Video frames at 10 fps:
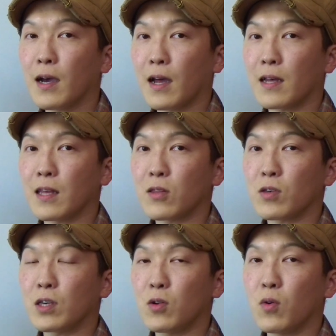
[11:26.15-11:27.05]
体の
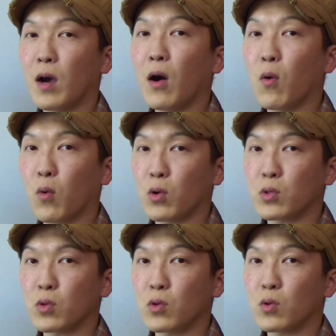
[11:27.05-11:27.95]
疲労が起こると